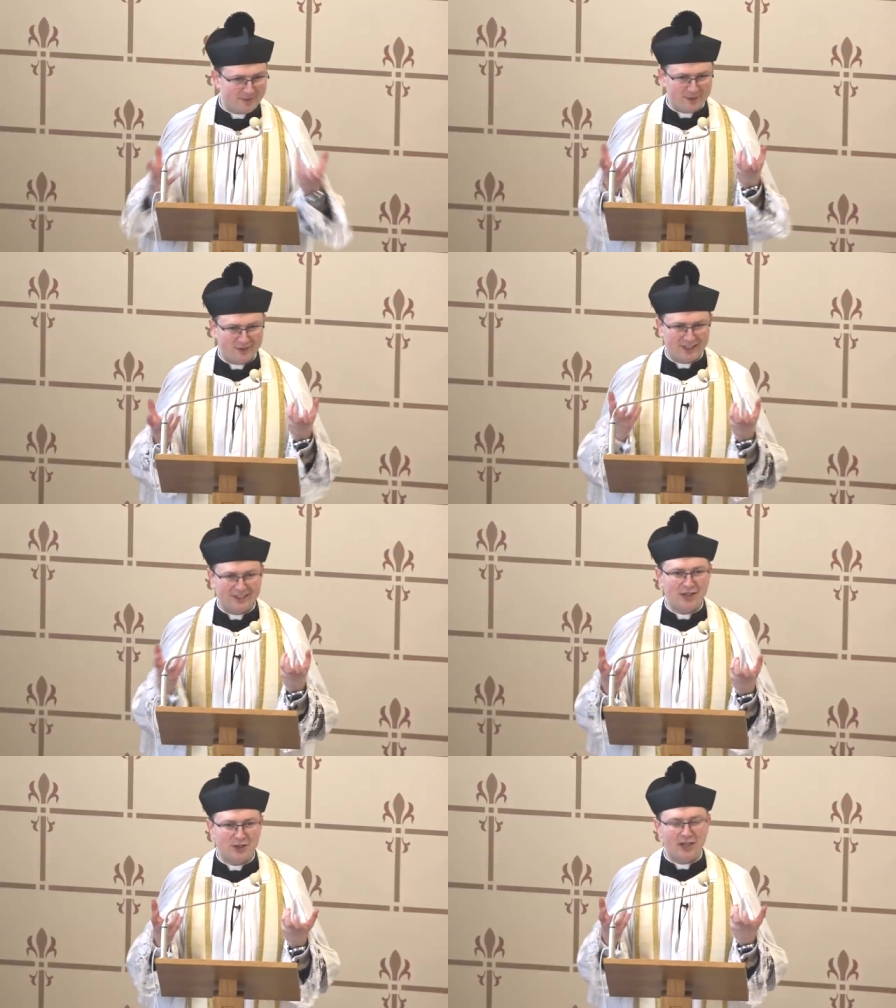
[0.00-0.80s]
w
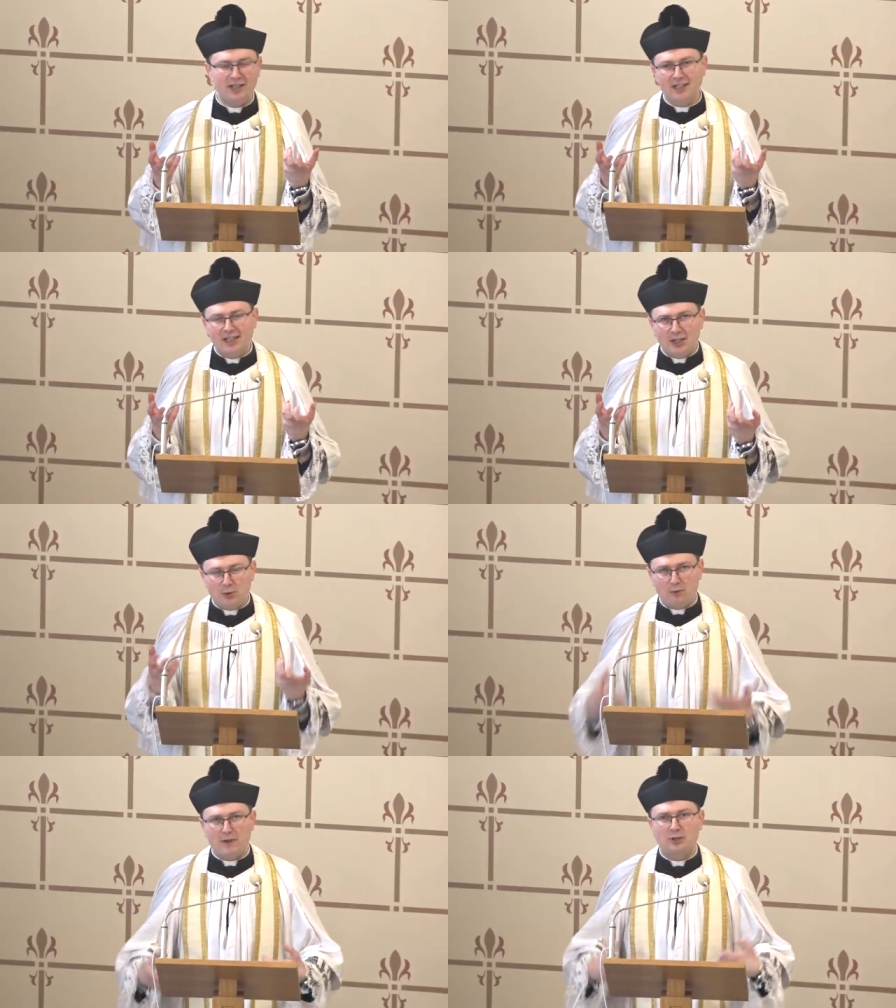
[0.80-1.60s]
zasadzie
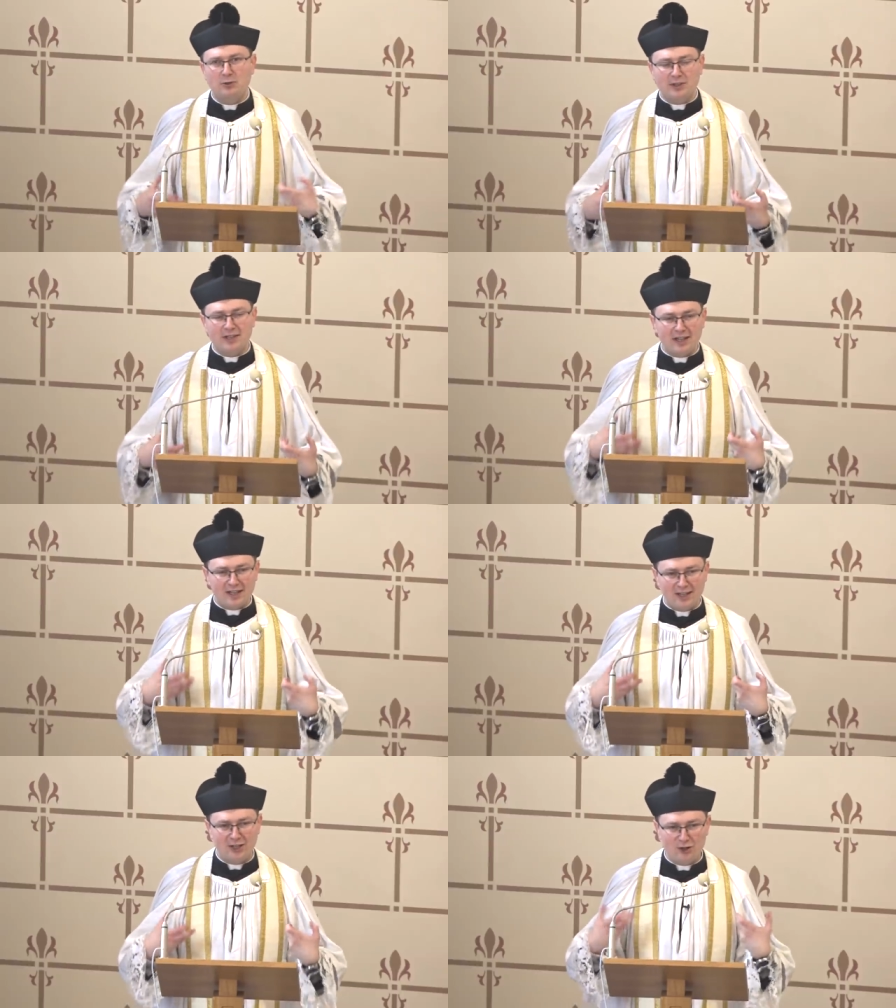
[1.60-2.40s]
człowiek, który tak
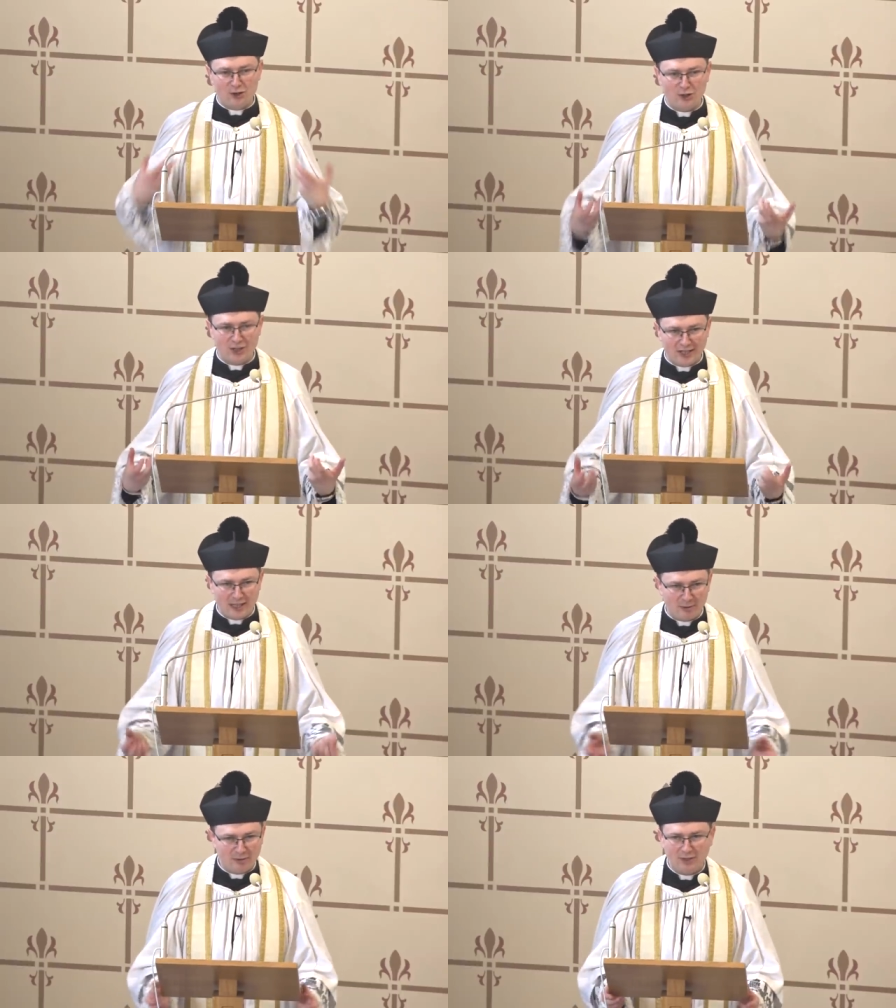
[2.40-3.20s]
żyje,
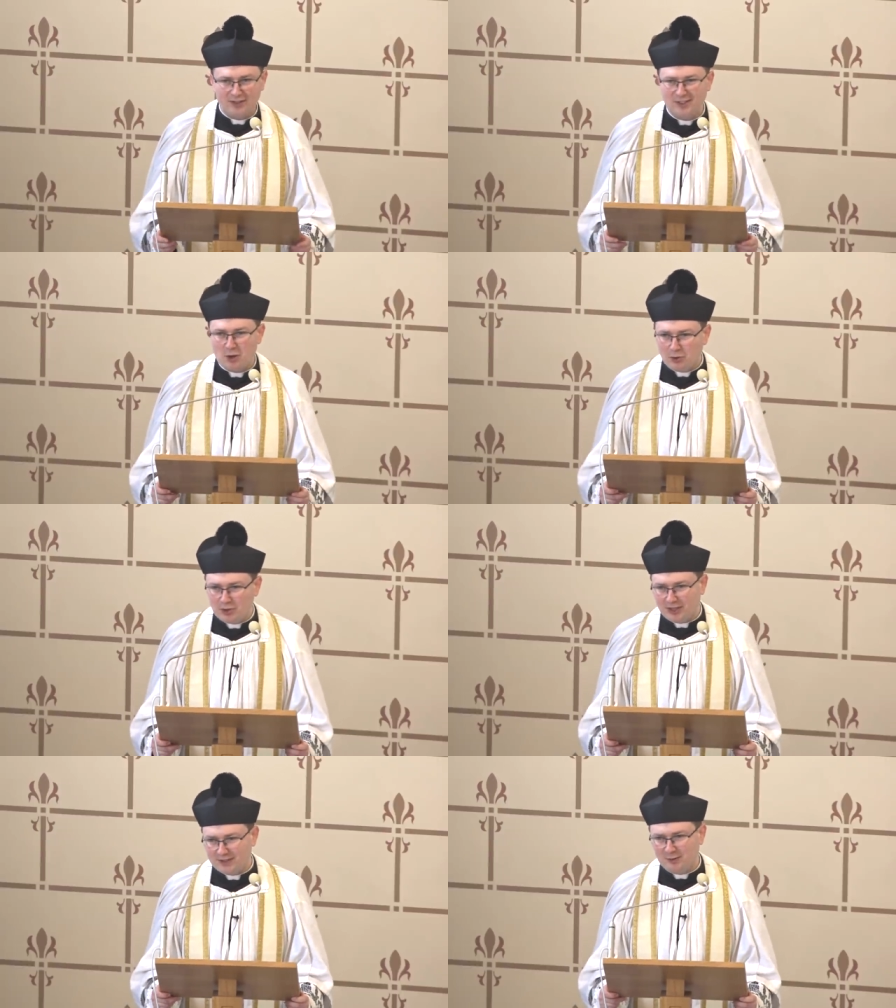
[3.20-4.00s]
naprawdę
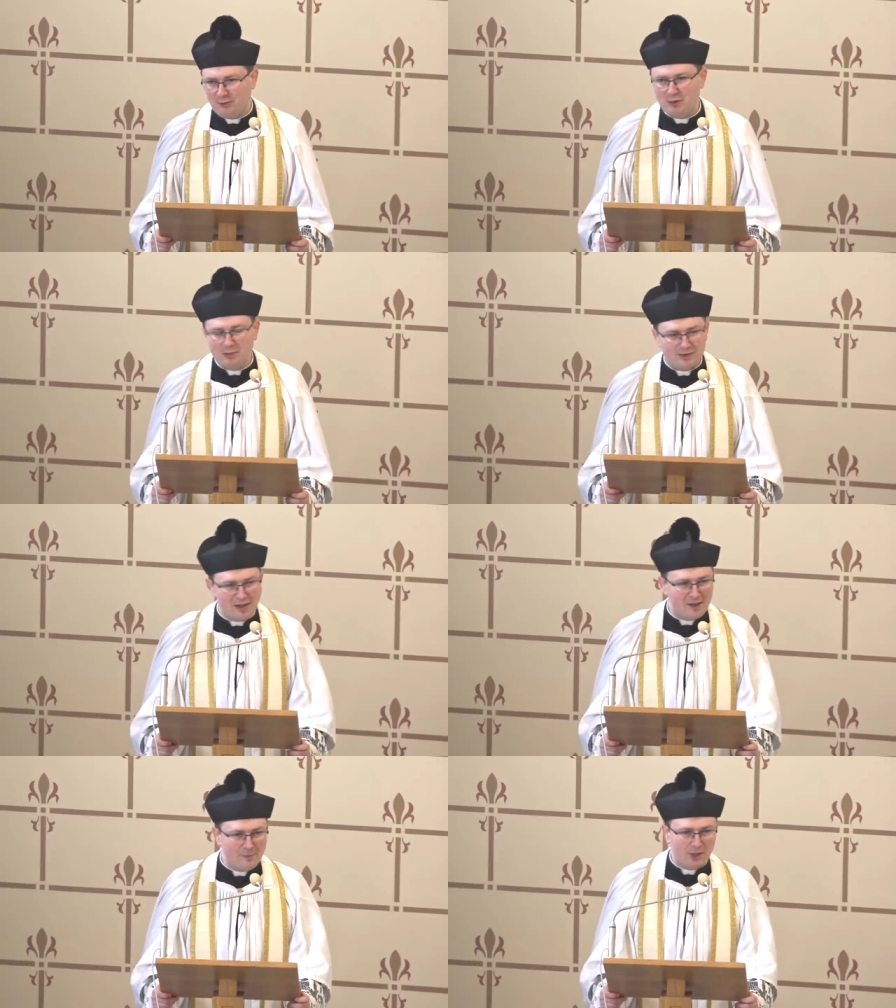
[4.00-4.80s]
zgodnie ze swoim
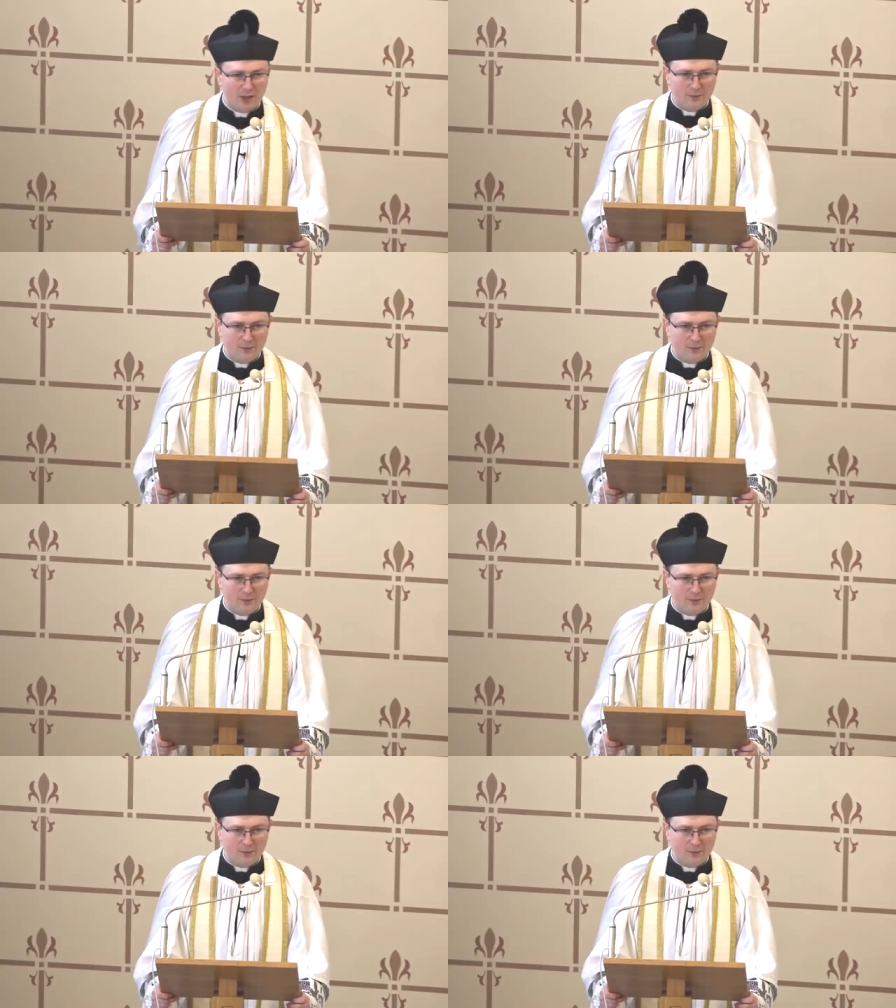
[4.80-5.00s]
celem,